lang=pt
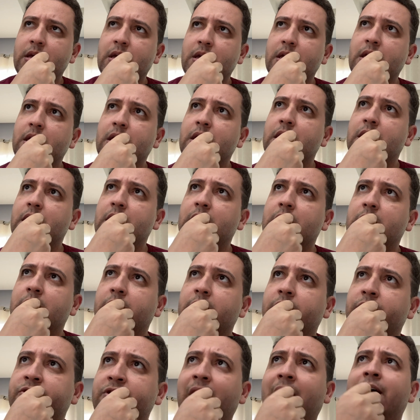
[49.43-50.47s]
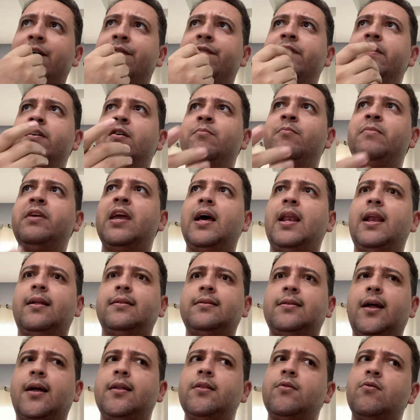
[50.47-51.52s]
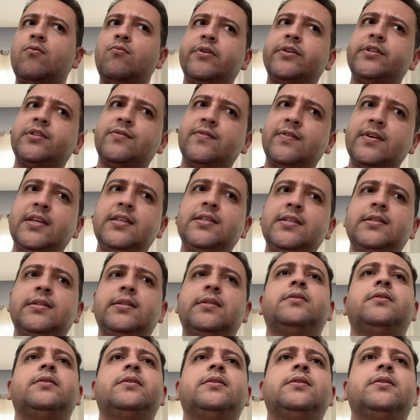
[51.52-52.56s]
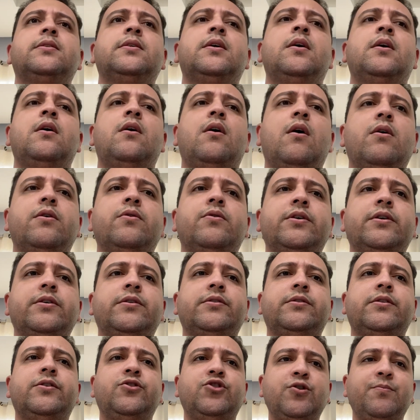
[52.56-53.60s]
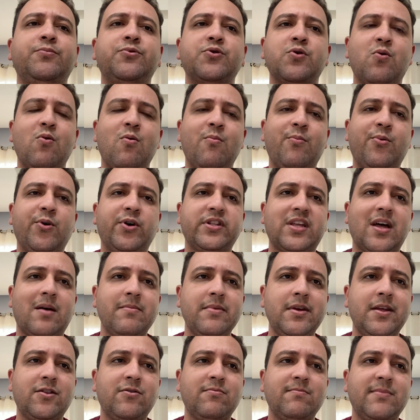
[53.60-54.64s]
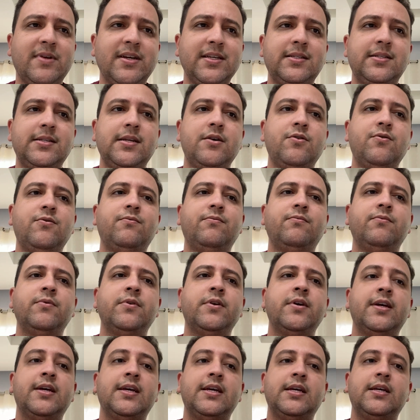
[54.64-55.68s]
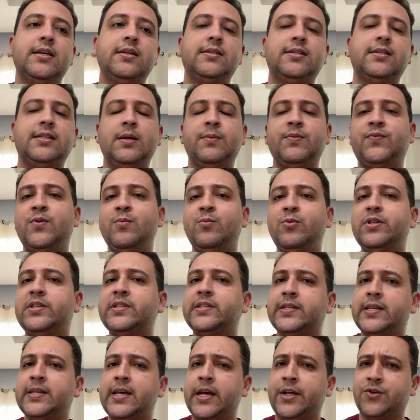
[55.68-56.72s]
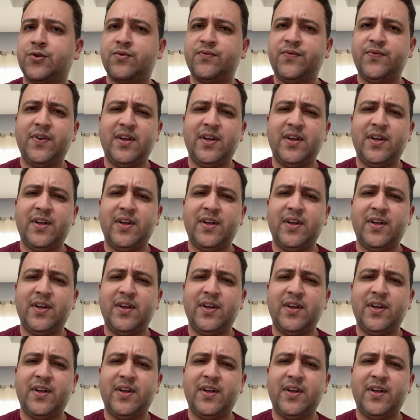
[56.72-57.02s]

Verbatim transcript: É, já haviam me relatado algumas vezes esse tipo de comportamento, mas eu sempre fui muito cético.